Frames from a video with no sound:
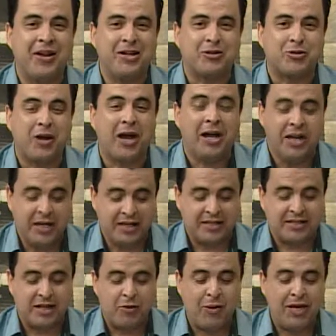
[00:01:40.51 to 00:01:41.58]
Olha só,
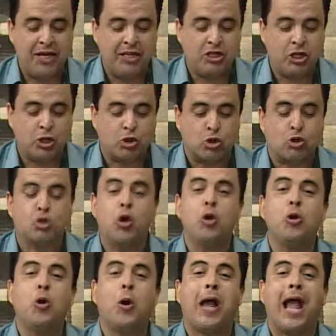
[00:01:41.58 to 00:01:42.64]
estão aí de
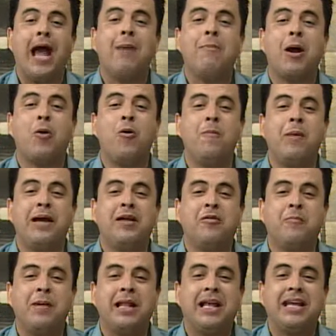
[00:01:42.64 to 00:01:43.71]
Sorocaba
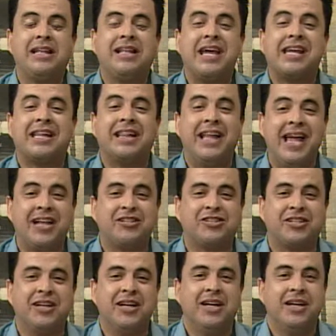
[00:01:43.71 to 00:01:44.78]
acompanhando pela
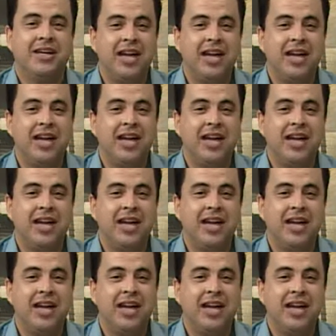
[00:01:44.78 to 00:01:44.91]
internet.